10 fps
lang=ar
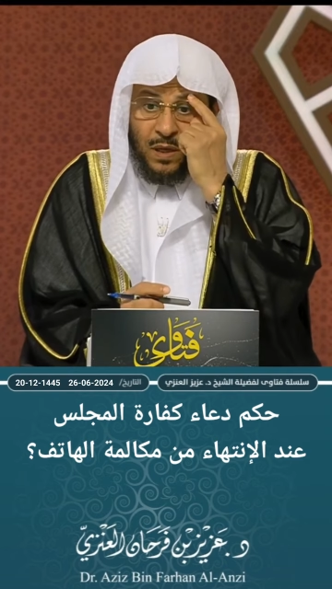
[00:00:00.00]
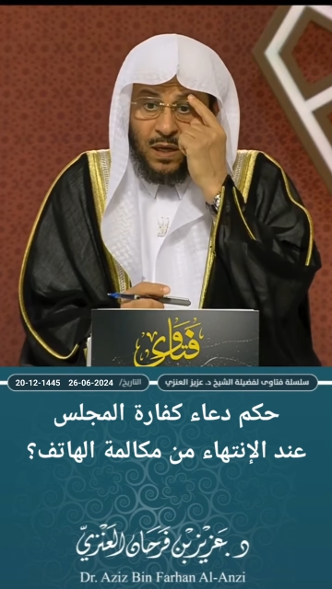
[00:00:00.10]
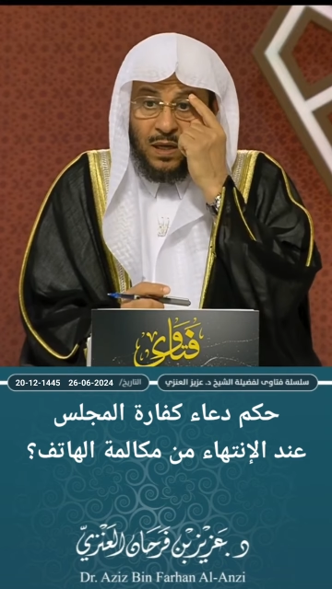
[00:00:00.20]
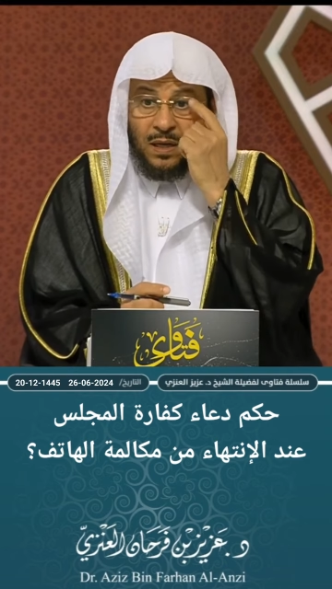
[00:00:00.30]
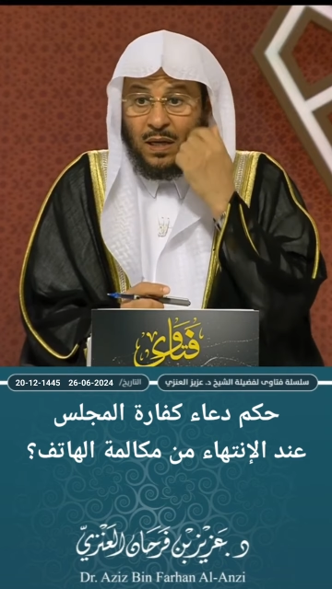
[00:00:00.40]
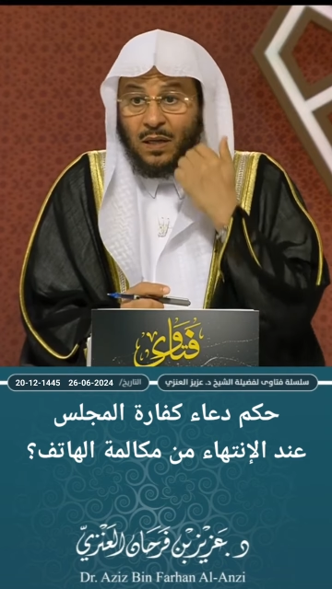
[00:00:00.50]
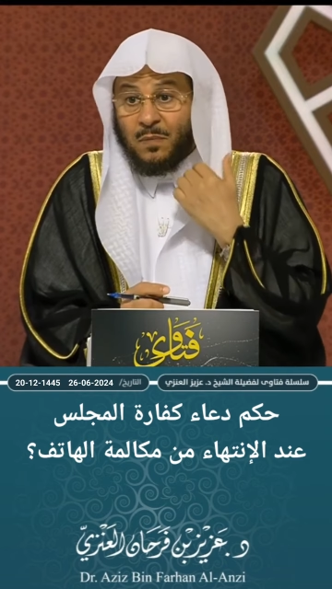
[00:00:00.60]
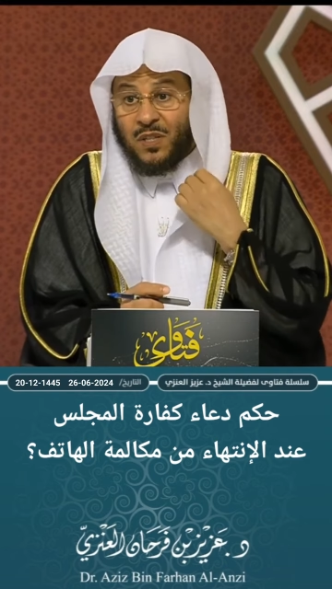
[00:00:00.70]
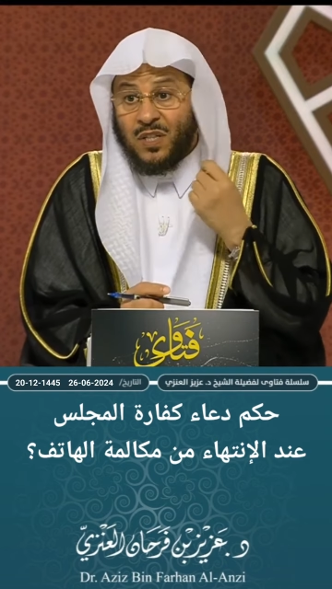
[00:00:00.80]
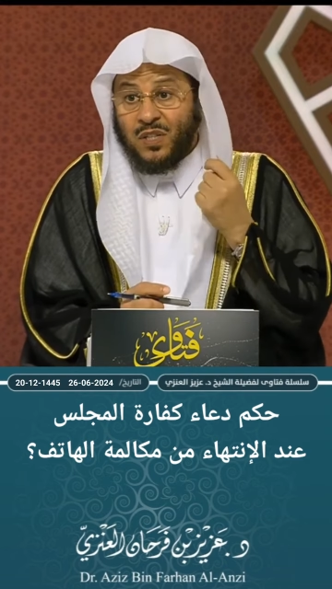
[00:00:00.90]
آه،
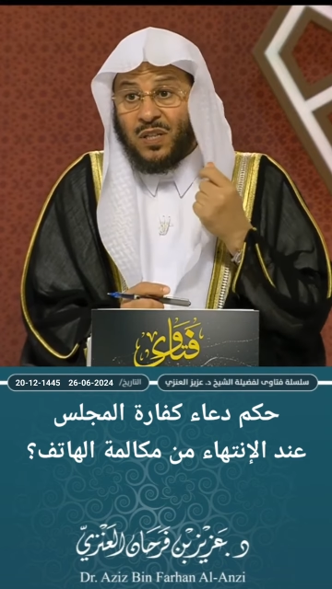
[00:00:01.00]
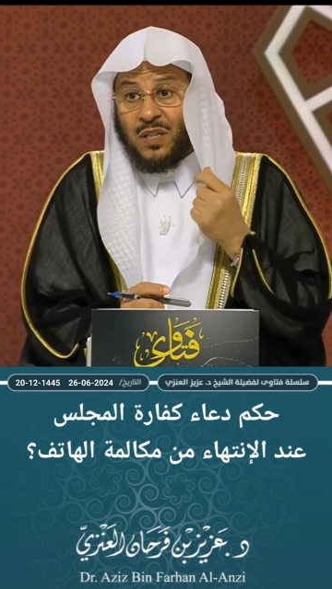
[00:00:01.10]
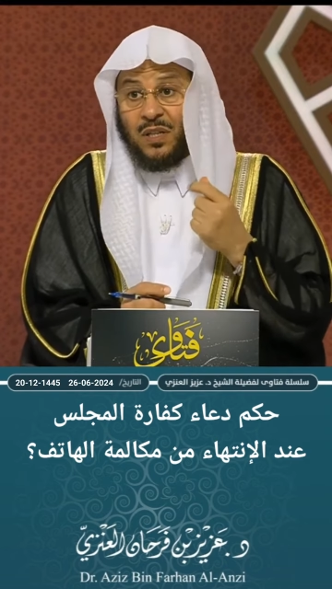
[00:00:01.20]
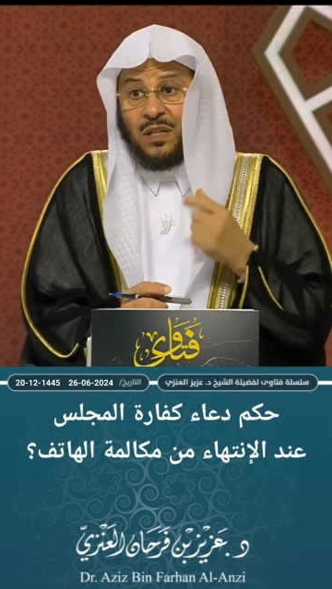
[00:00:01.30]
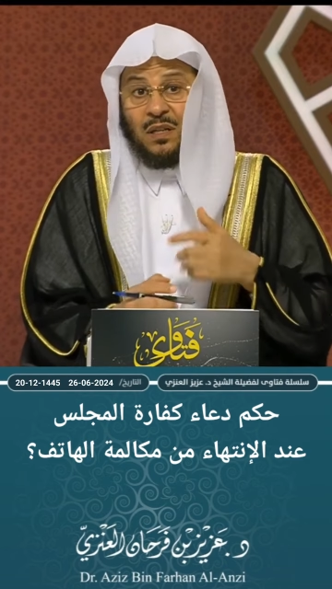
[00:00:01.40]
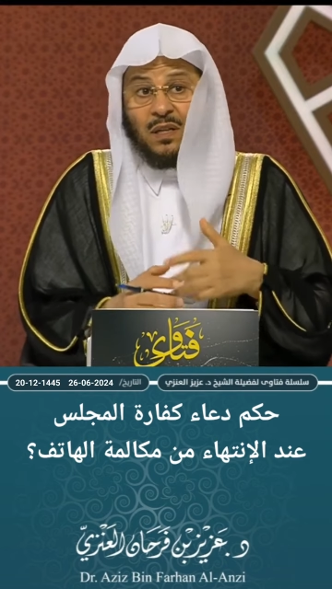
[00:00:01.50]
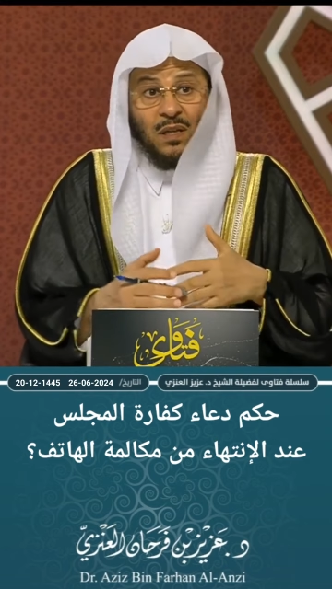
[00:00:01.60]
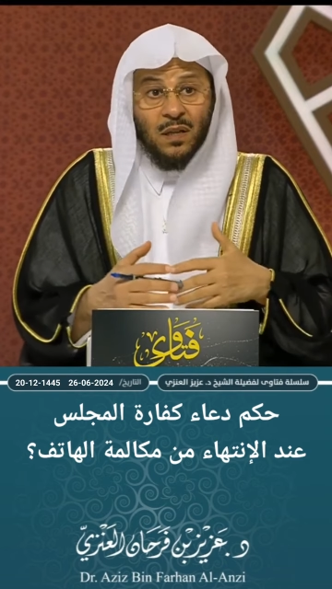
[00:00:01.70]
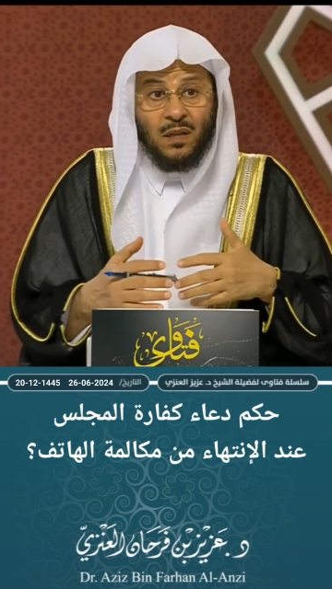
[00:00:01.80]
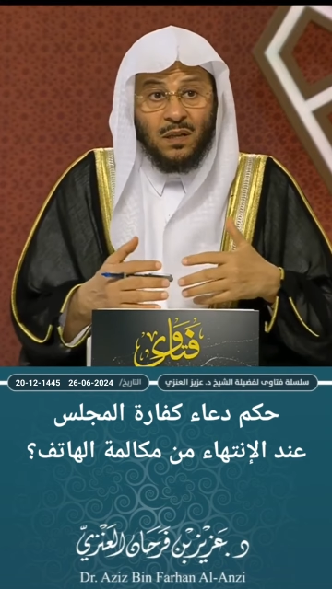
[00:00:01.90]
المجلس الذي
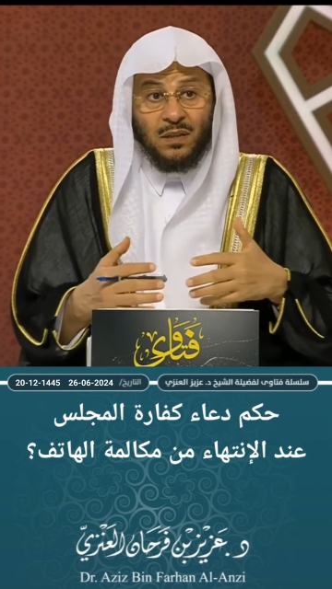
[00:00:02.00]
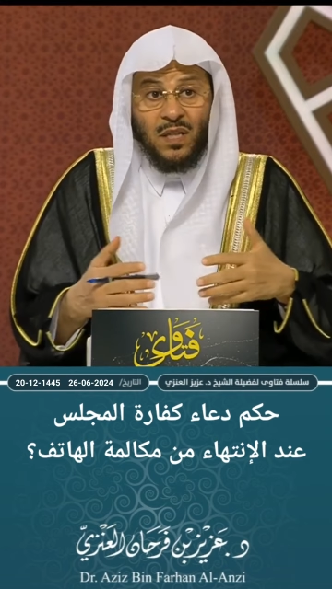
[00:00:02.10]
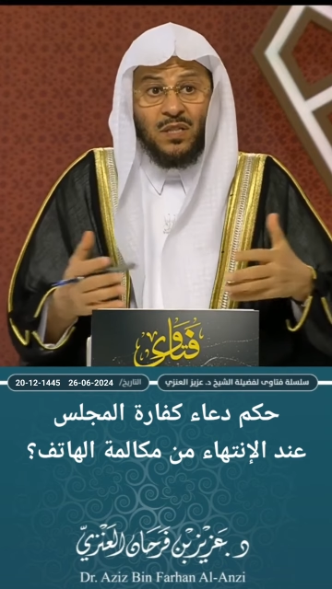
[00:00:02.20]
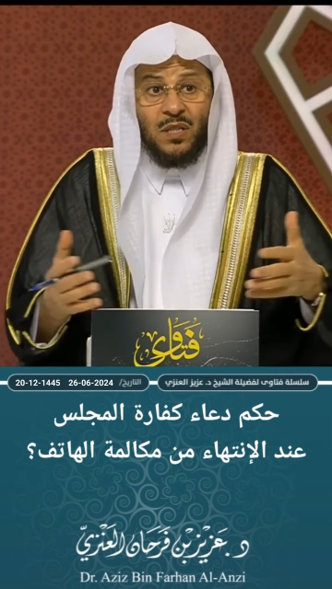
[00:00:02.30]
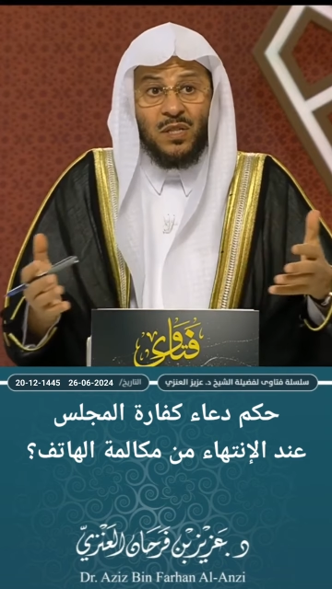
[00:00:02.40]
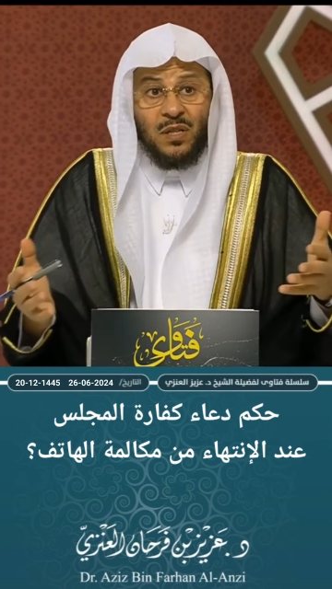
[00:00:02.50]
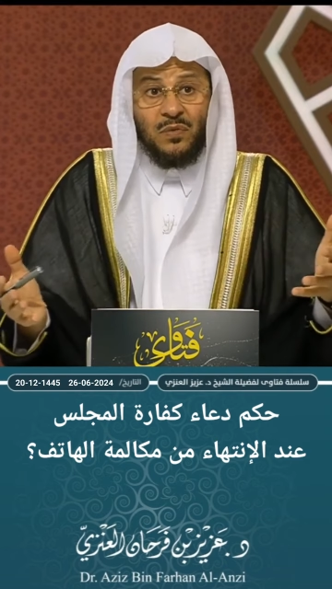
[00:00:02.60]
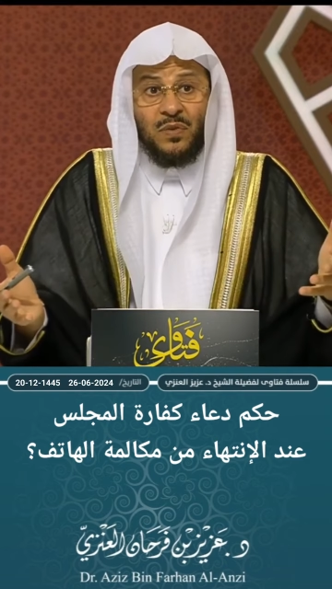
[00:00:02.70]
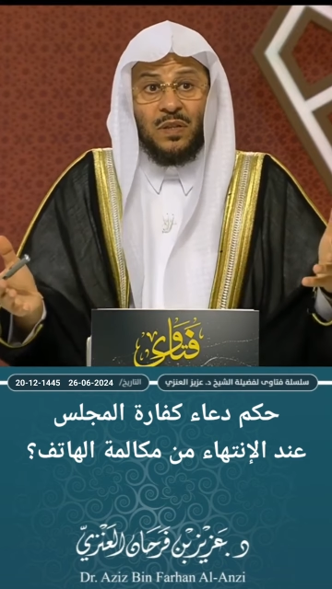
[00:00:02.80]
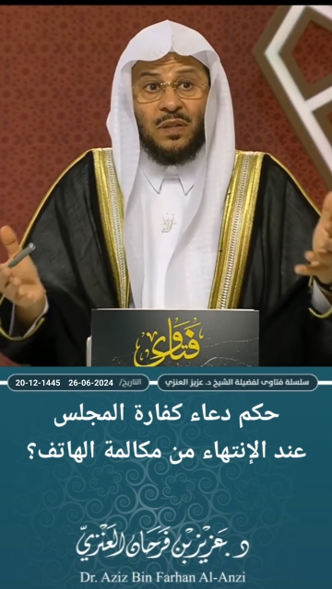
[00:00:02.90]
يجلس
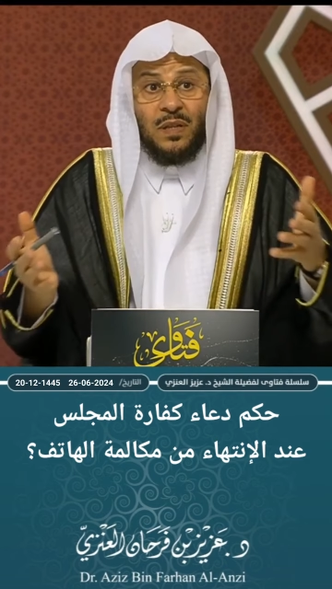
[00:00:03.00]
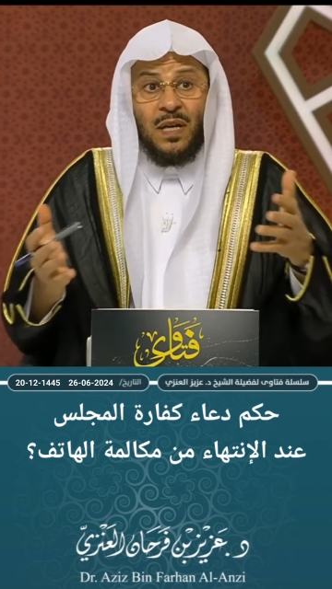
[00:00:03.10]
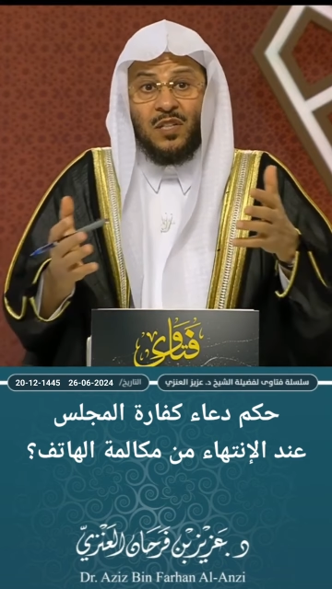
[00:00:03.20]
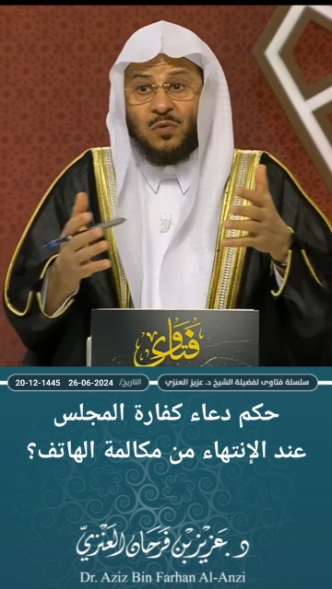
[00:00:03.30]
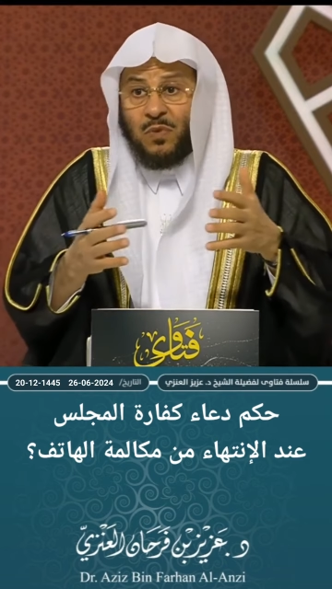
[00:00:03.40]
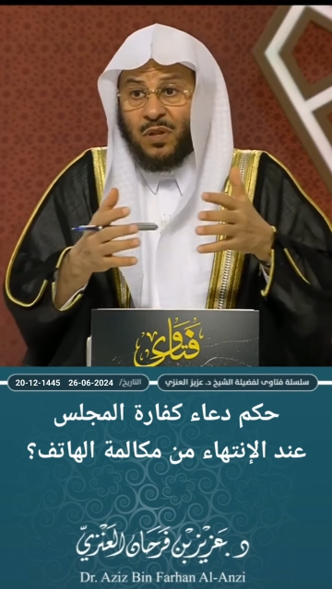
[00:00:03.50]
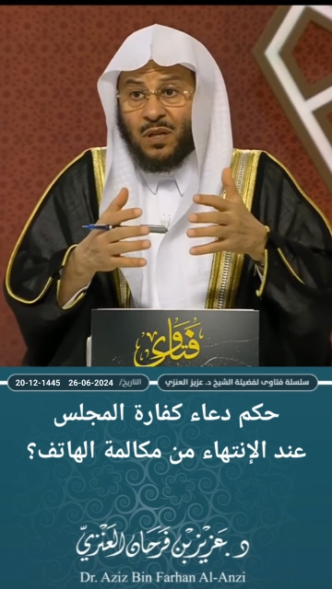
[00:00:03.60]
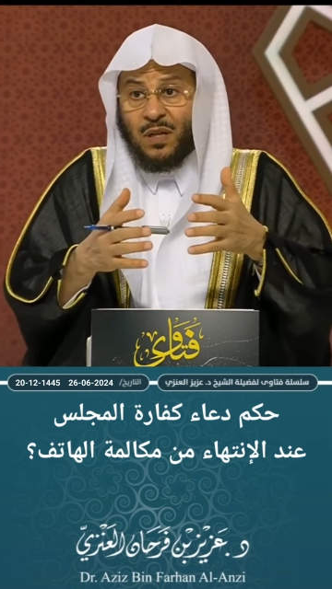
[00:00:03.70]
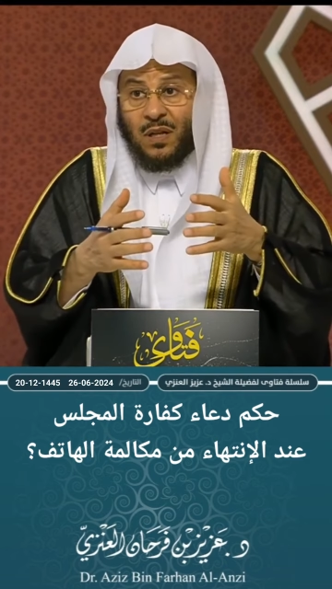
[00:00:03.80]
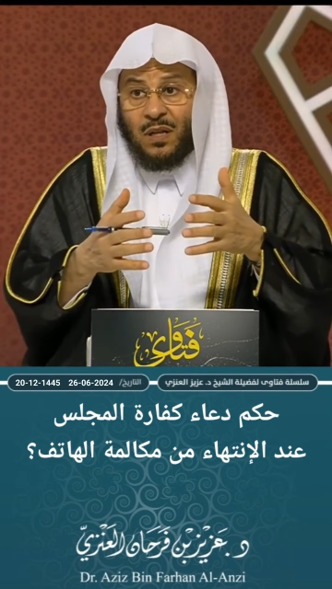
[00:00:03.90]
فيه الناس
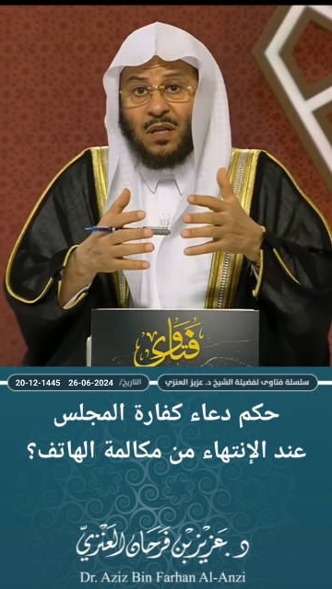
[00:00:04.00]
مثل